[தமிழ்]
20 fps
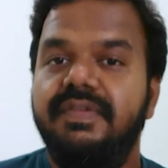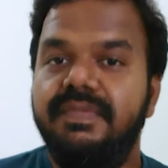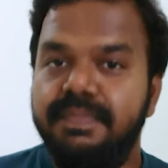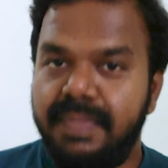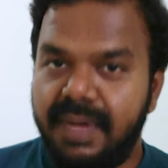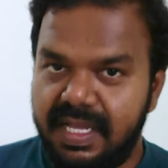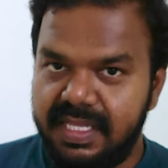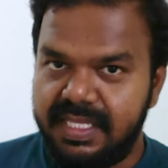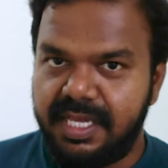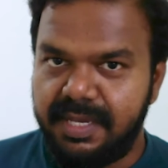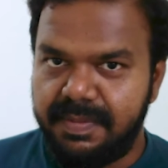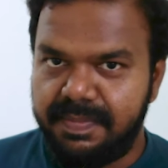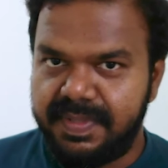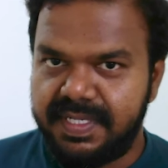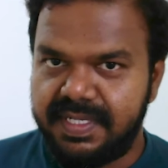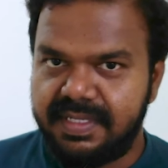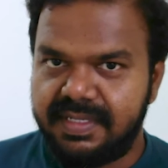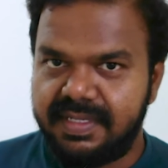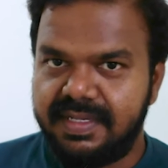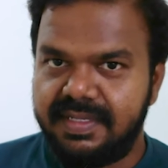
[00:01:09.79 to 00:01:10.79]

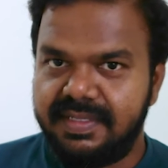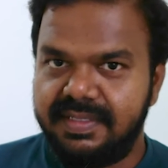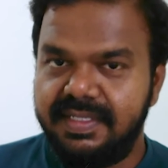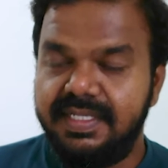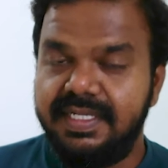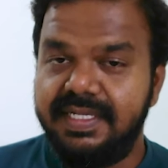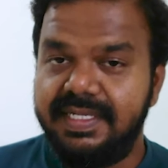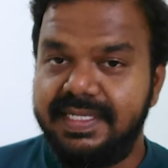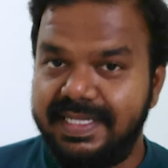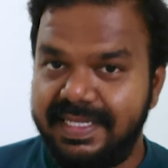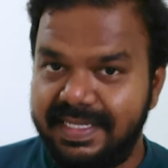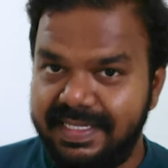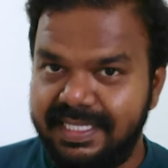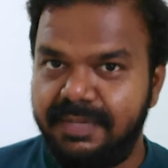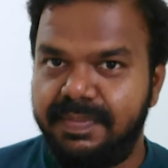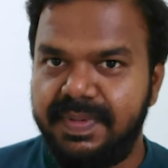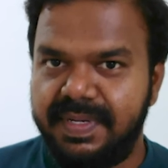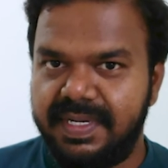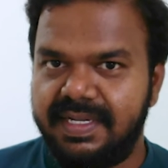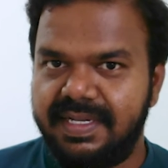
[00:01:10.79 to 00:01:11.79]
பாதிக்கப்பட்டிருக்கிறது
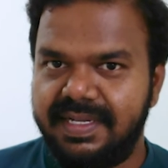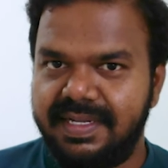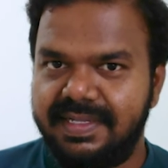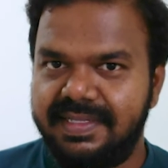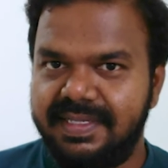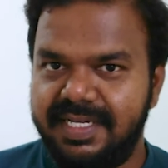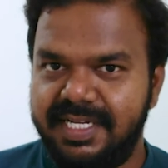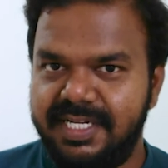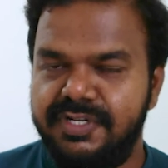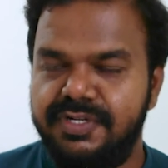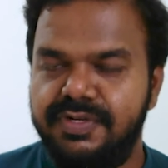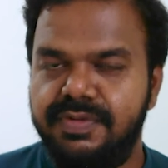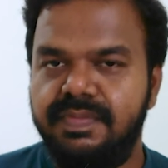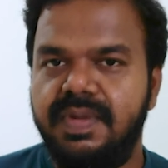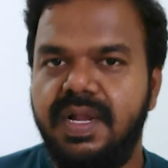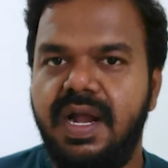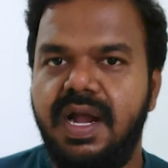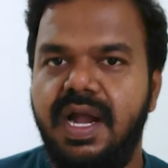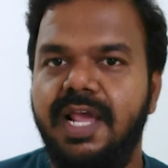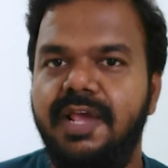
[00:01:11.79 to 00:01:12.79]
நிறுத்தப்பட்டிருக்கிறது இன்றும்
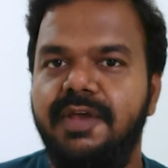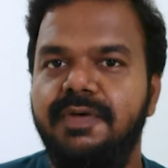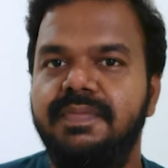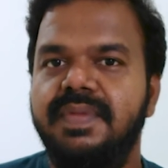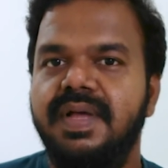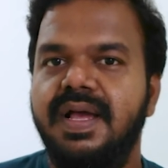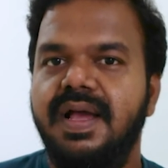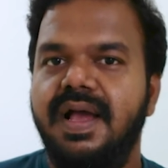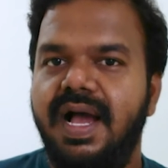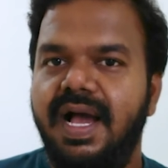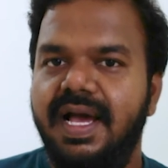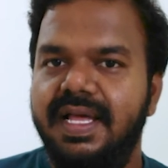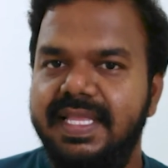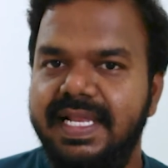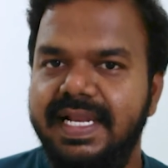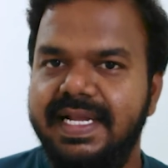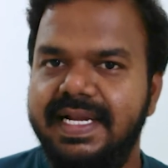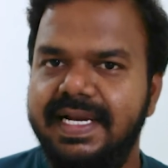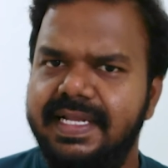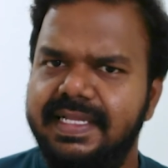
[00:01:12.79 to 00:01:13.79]
நாளையும்
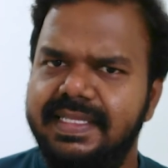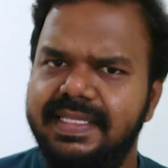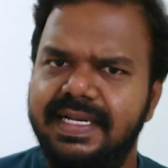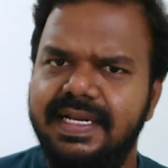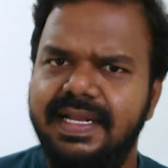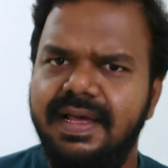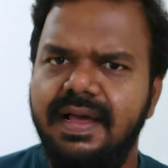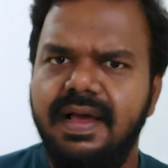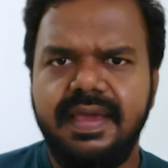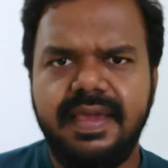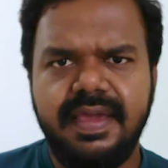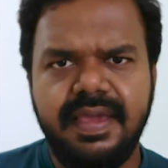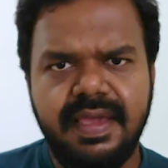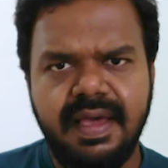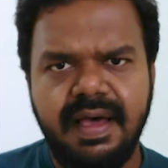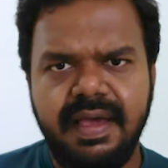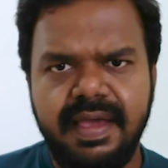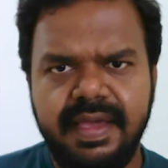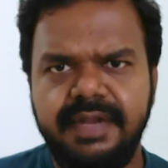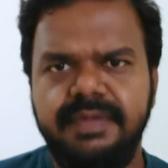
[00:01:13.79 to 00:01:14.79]
அதில் கிட்டத்தட்ட
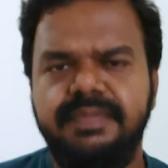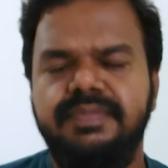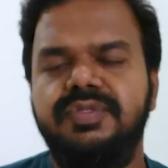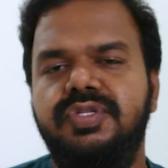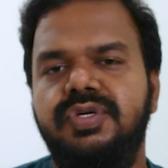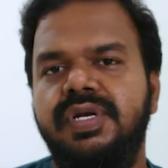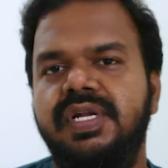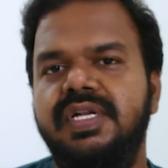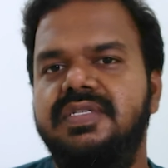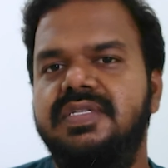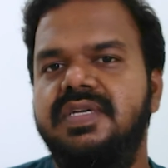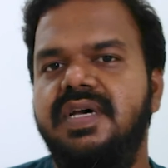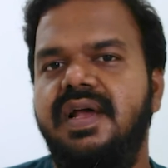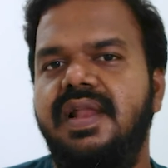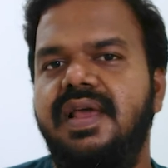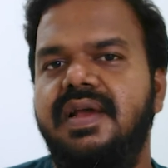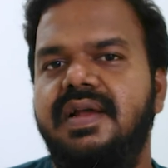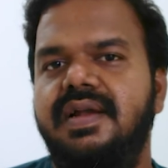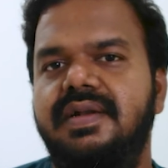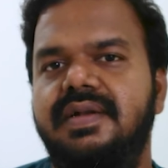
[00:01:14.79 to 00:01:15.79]
ஐயாயிரம்
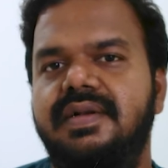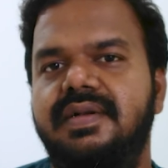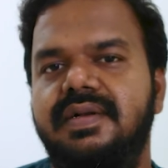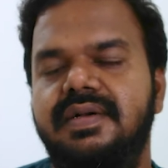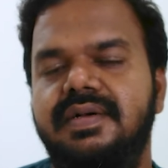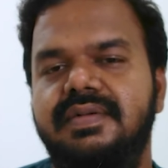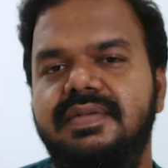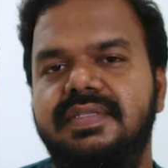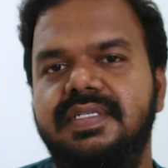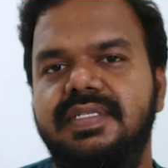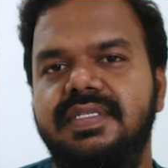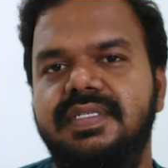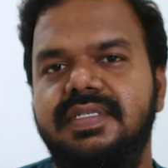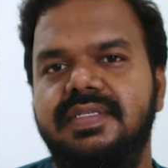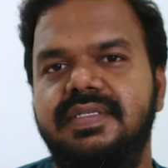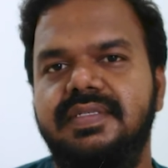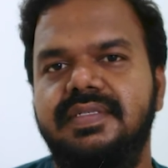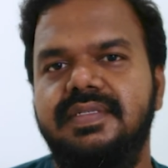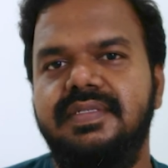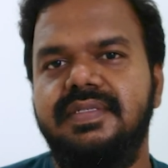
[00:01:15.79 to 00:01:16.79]
தொழிற்சாலைகள் வந்து
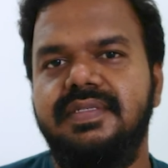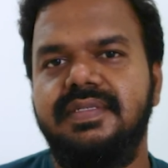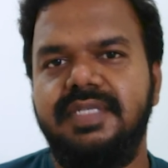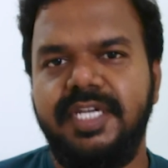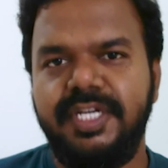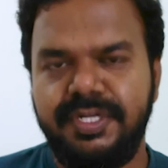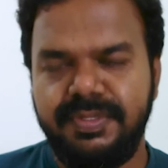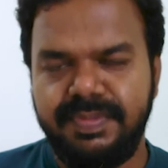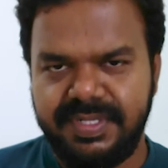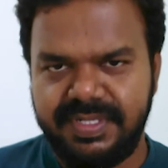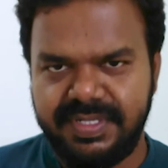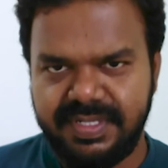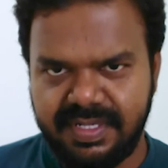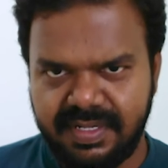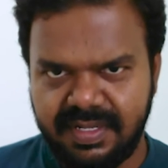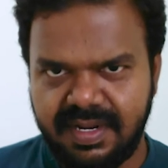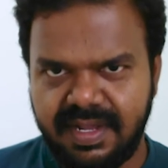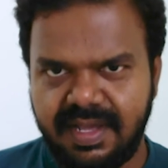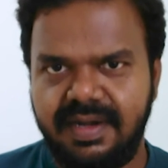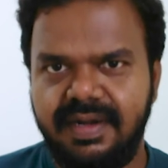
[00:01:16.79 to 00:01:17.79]

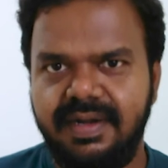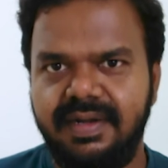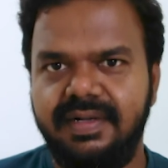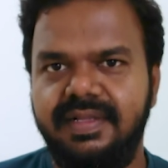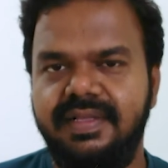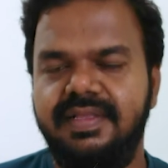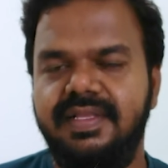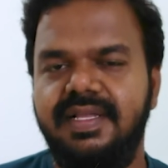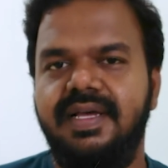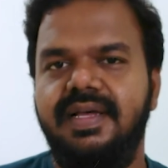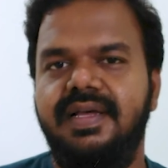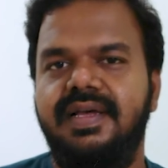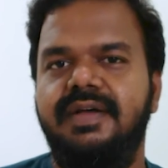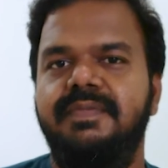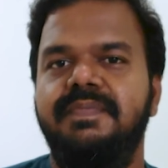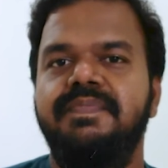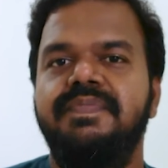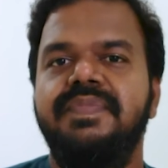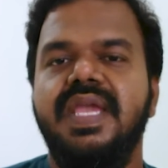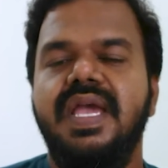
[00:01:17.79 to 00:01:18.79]
ஈடுபட்டிருக்கிறார்கள் இந்த
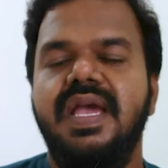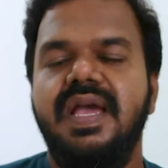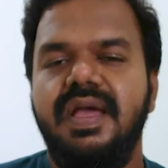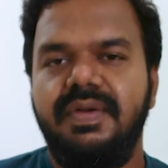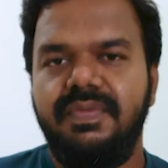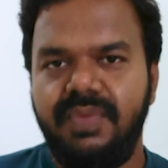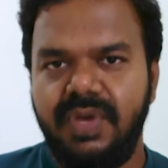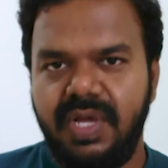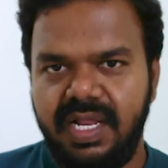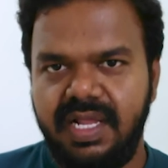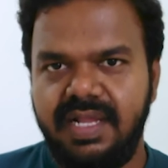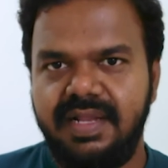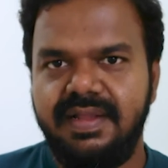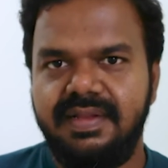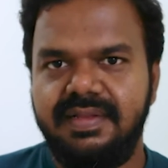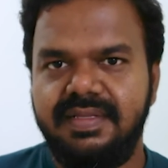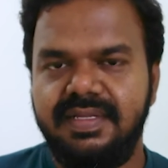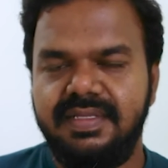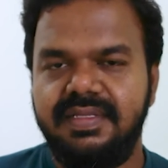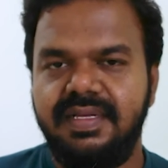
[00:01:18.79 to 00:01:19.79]
வேலை
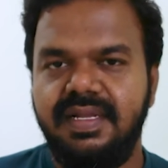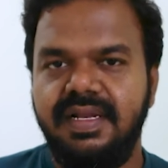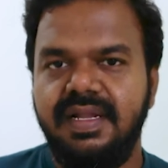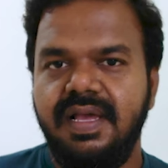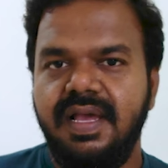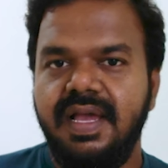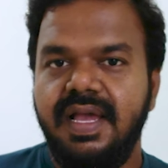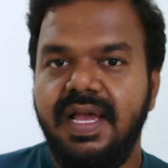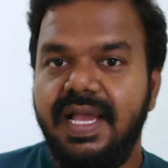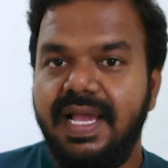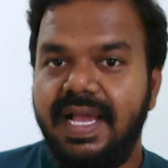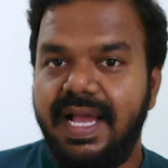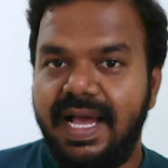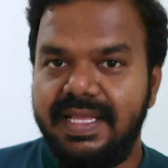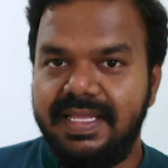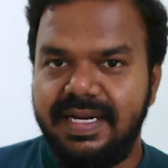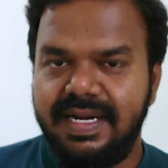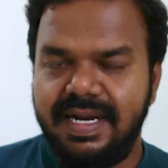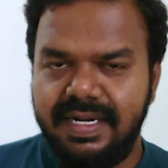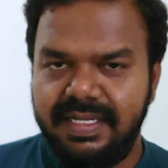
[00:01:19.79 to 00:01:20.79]
நிறுத்தத்தில்
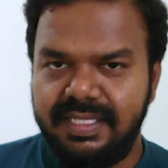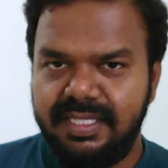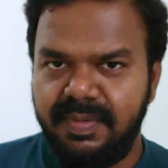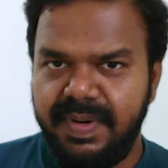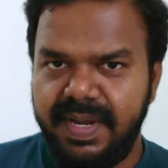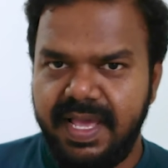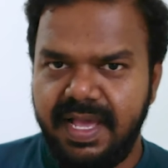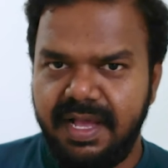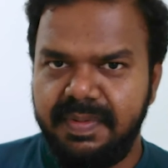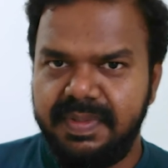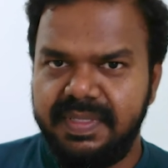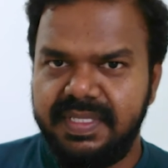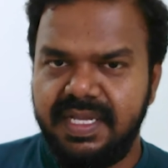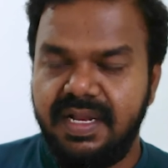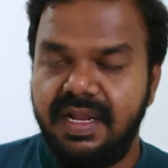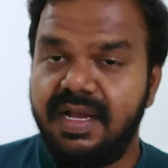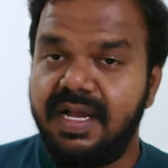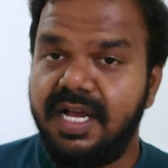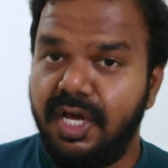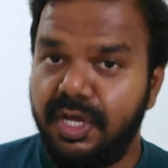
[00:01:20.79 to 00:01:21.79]
அதற்கு அடுத்தபடியாக
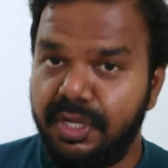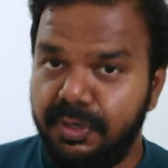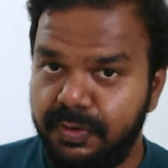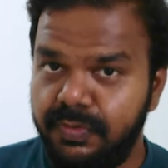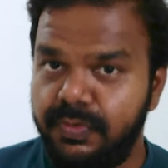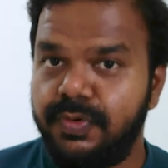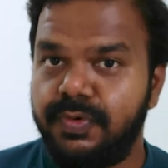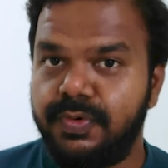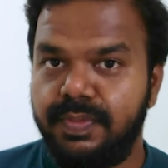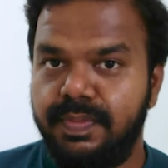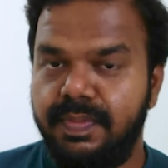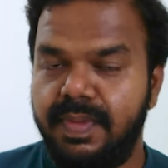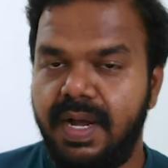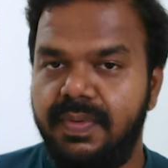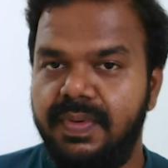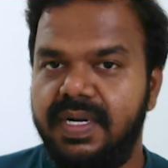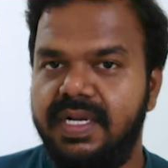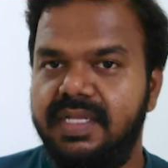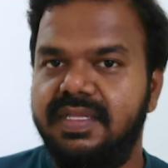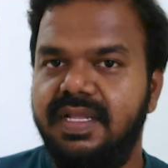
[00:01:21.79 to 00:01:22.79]
பார்த்தீங்கன்னா கரூர்
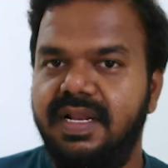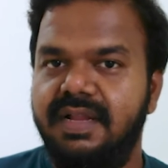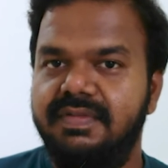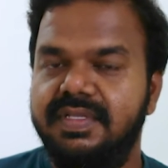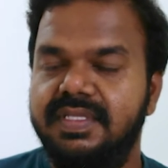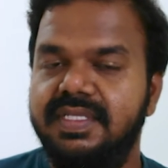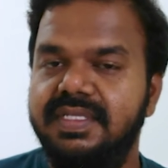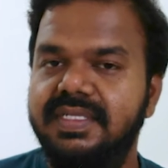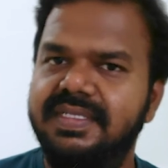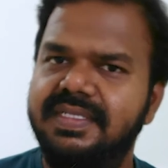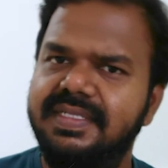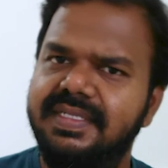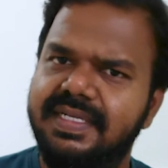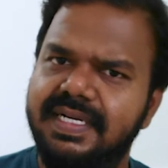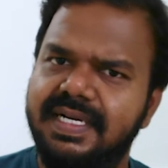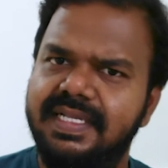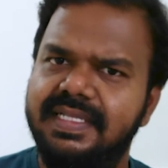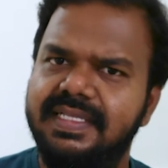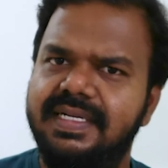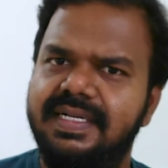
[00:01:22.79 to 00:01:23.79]
மாவட்டத்தில் வந்து
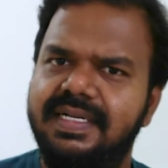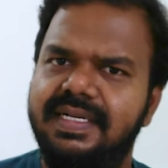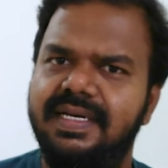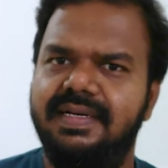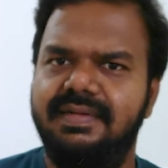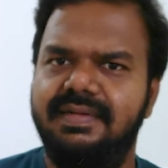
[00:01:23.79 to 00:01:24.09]
கிட்டத்தட்ட